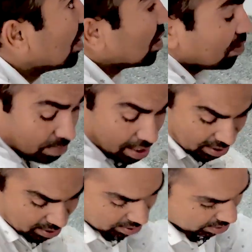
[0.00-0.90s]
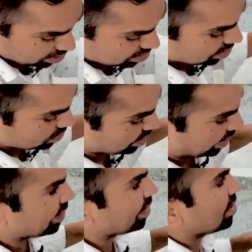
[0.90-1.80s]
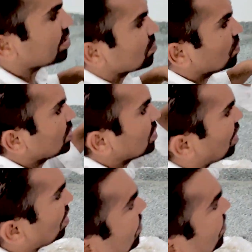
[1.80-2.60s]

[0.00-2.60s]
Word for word: अब बात करते हैं इसका जो हैंडल है इसे मुझे यहाँ